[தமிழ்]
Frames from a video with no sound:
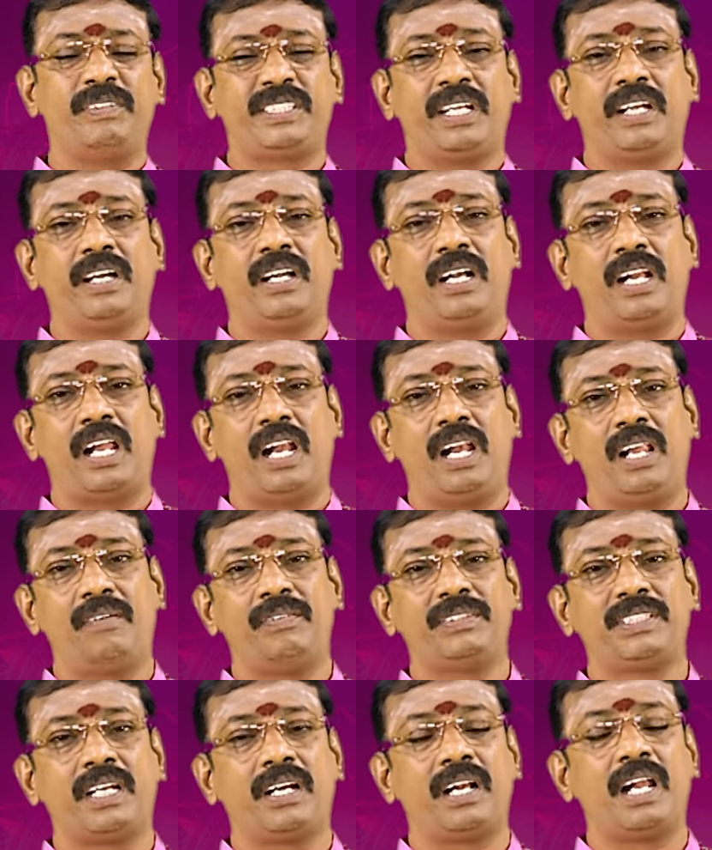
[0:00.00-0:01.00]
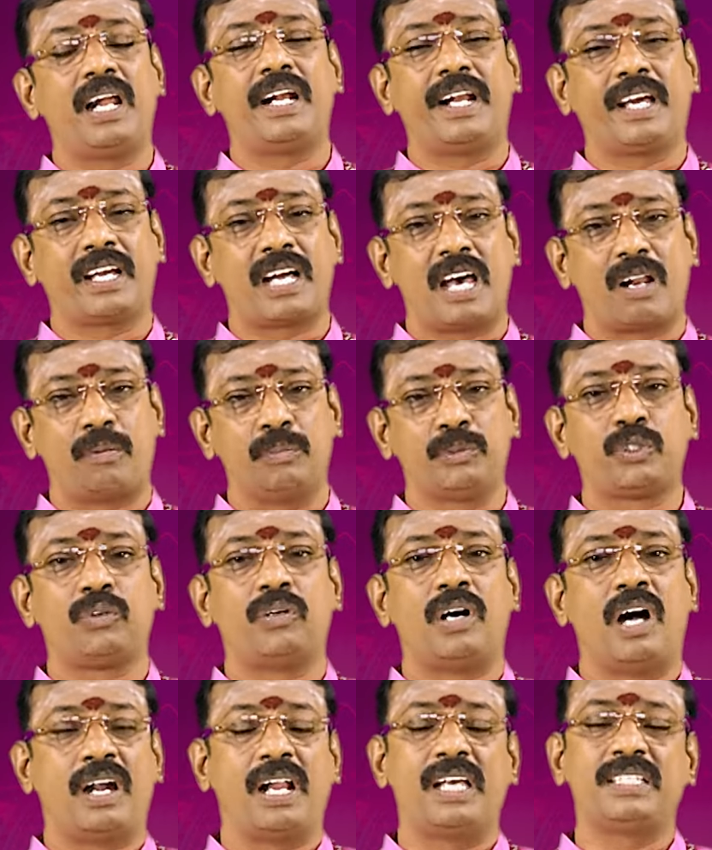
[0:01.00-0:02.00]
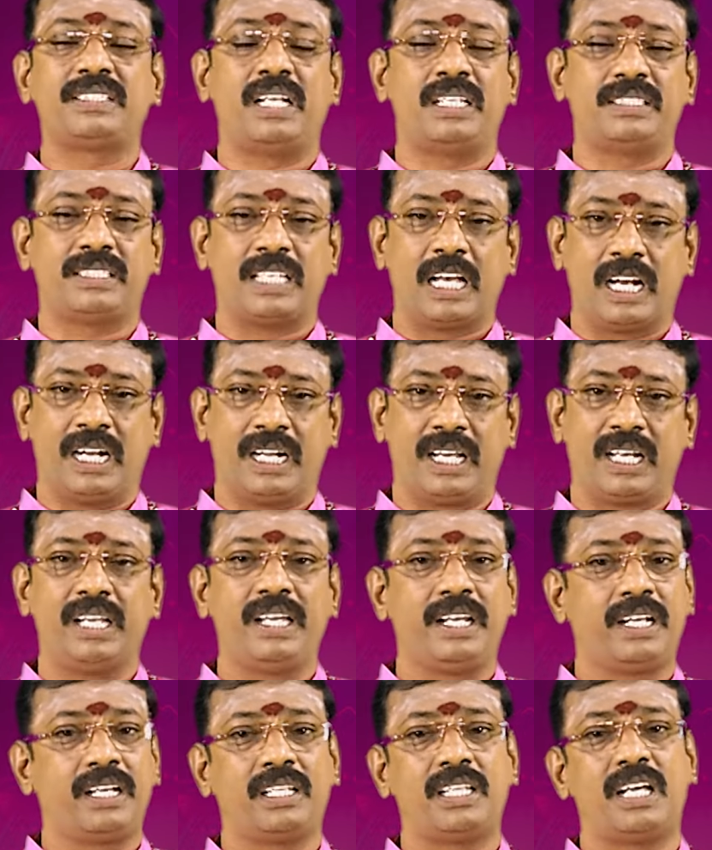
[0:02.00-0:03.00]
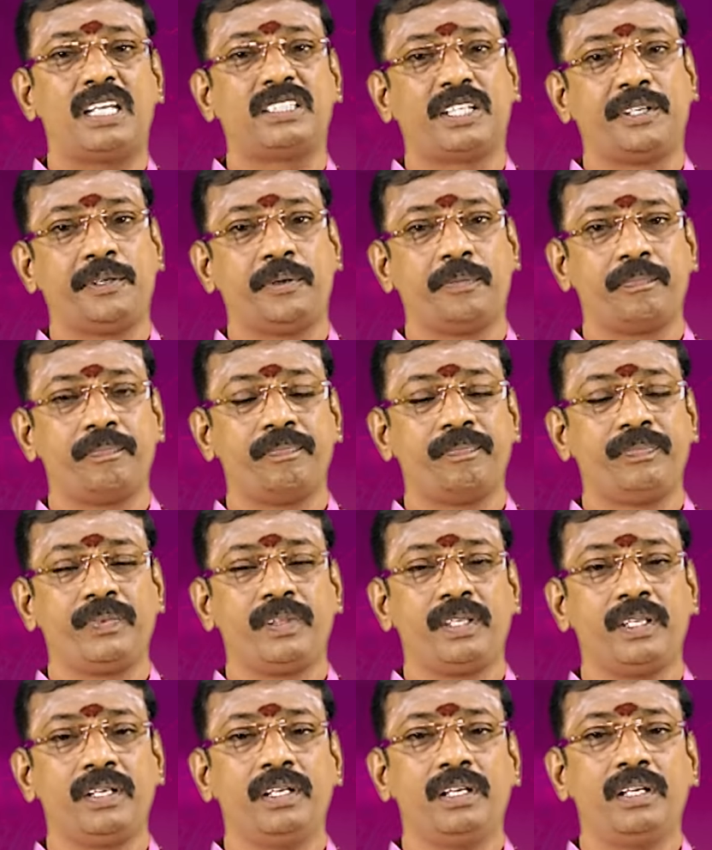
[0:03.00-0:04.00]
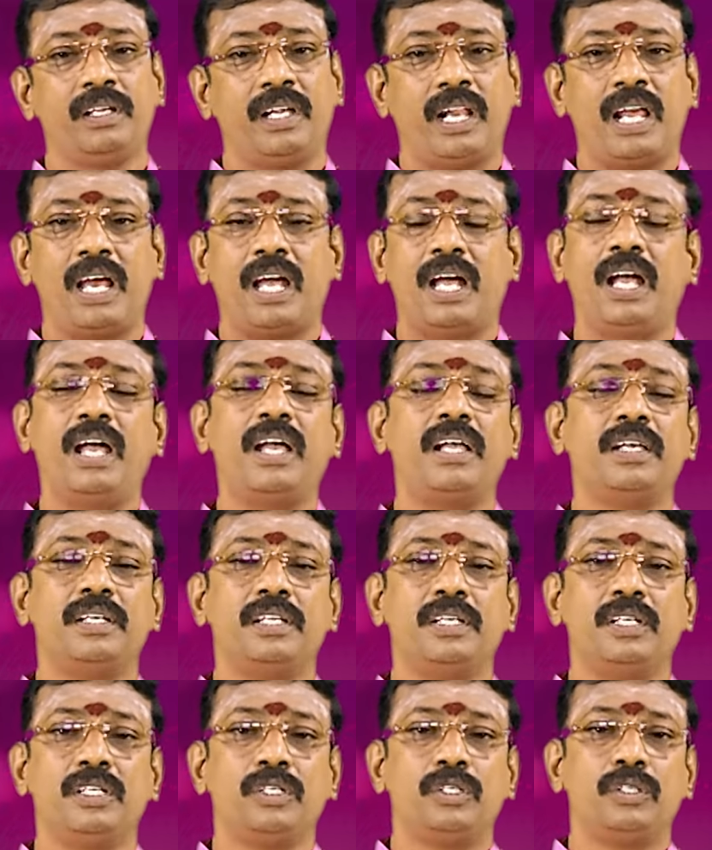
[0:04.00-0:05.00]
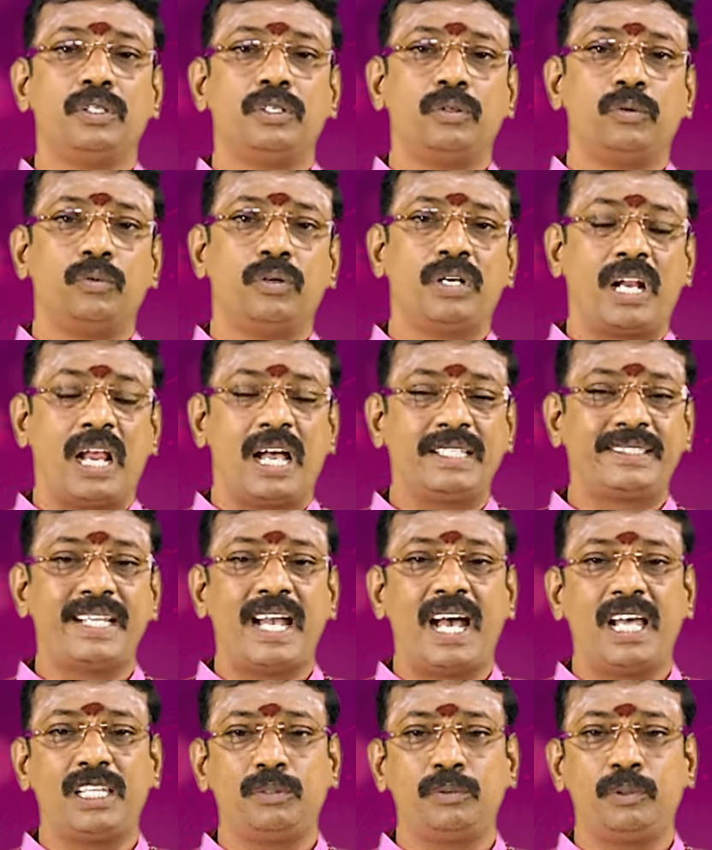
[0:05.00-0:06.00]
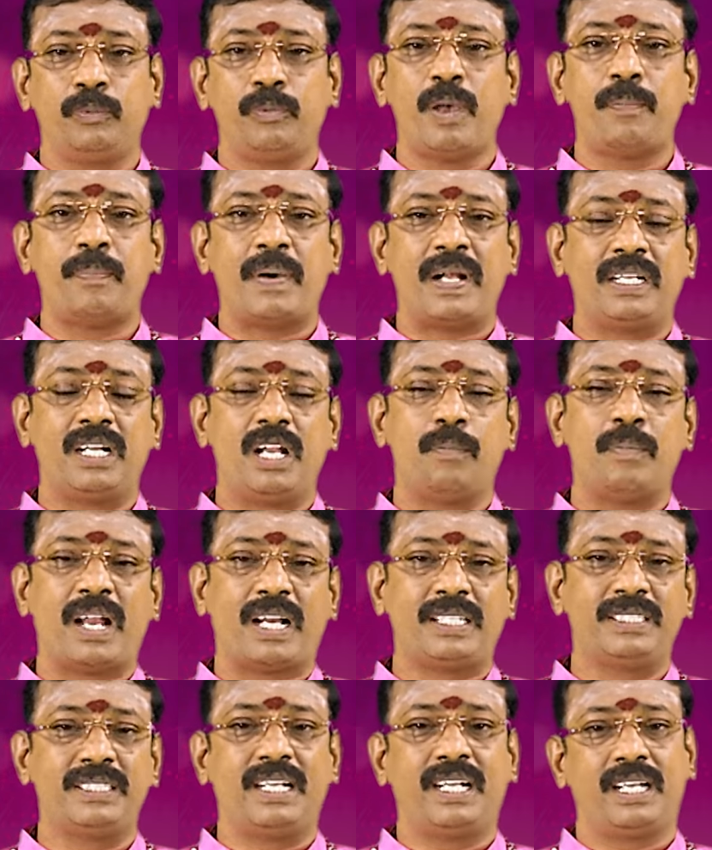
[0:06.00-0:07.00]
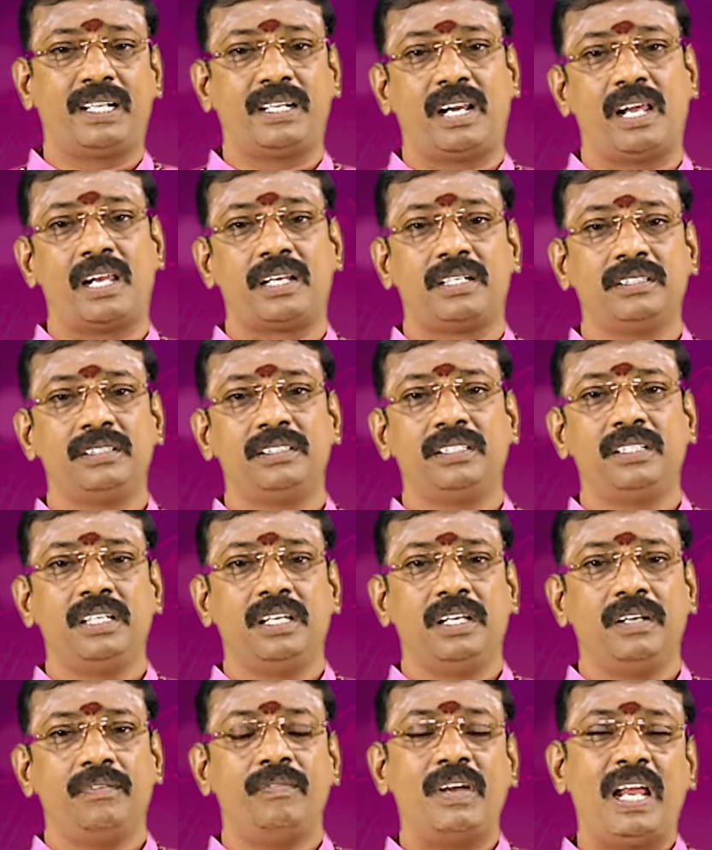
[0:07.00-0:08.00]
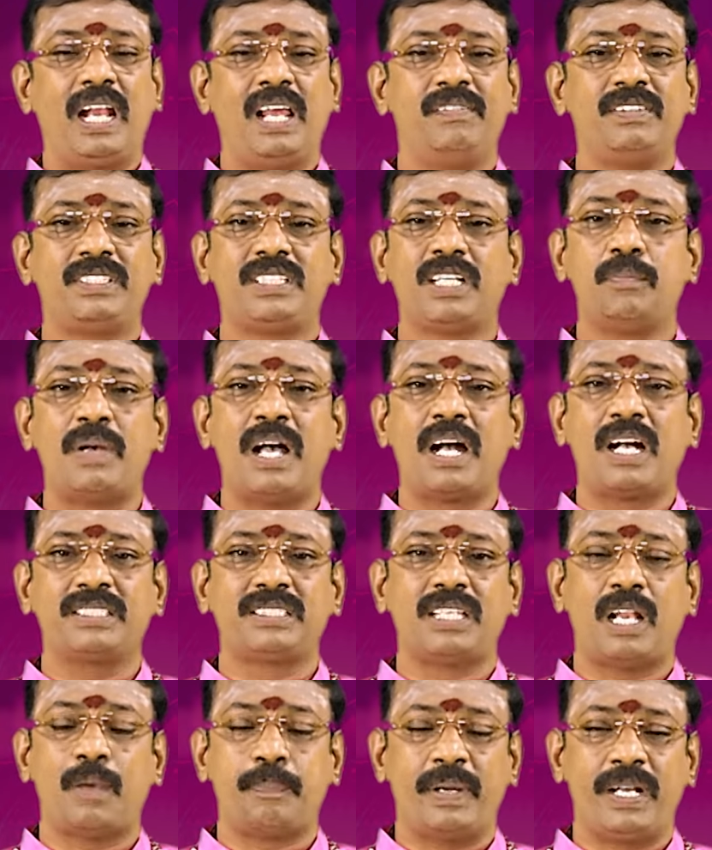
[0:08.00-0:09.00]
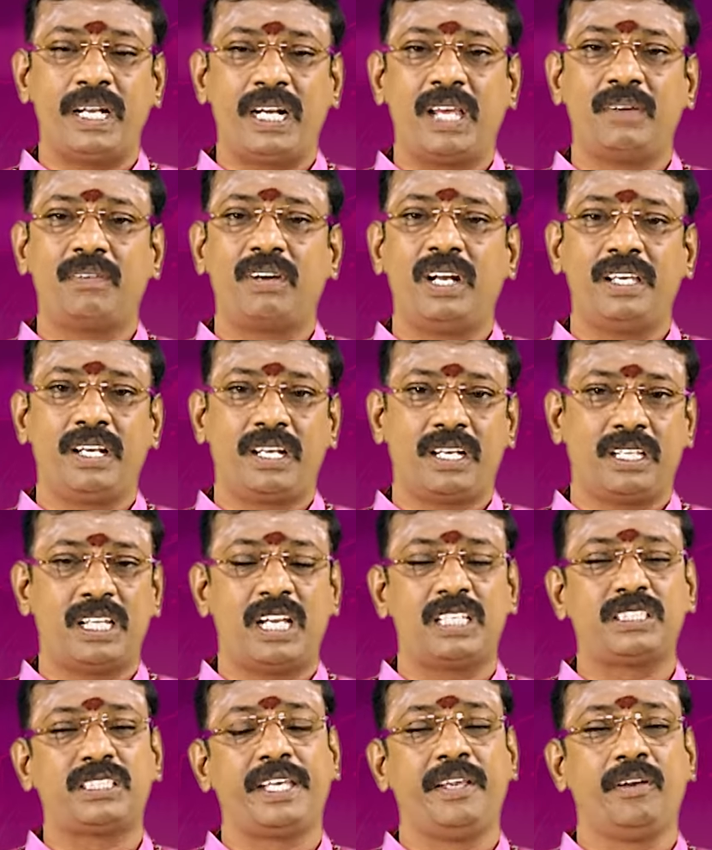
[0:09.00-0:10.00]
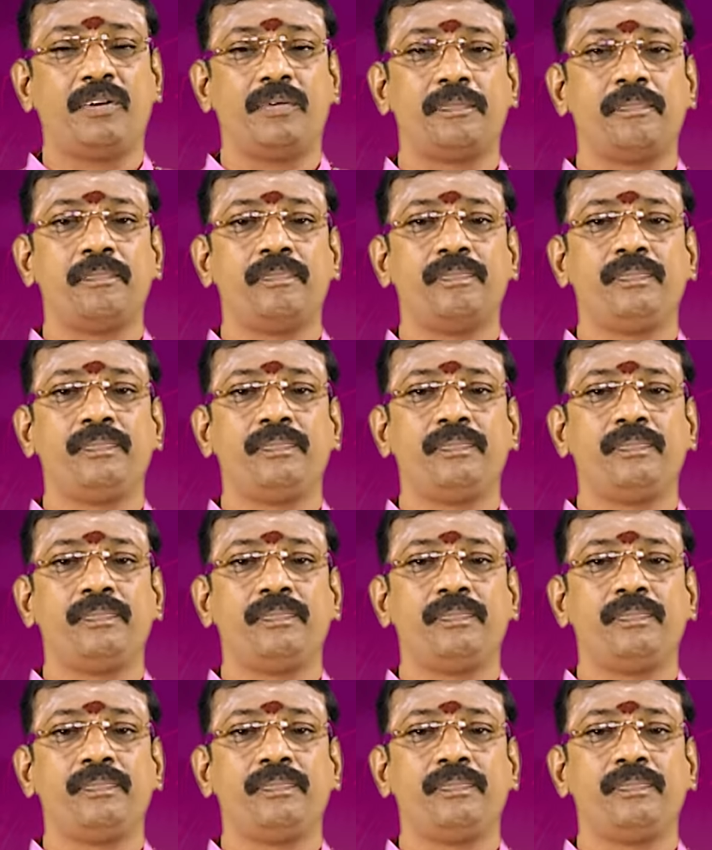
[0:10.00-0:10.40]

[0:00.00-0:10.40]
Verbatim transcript: விஷயங்கள் நல்ல விஷயங்களாக நடக்க ஆரம்பிச்சிடும் ஆனால் சில சங்கடங்கள் இருக்க தான் செய்யும் ஏன்னா உங்கள் ராசியாதி போய் பன்னெண்டில் மறைஞ்சு கிடக்கிறார் வேலை விஷயமாக சில பின்னடைவுகள் இருக்க தான் செய்யும்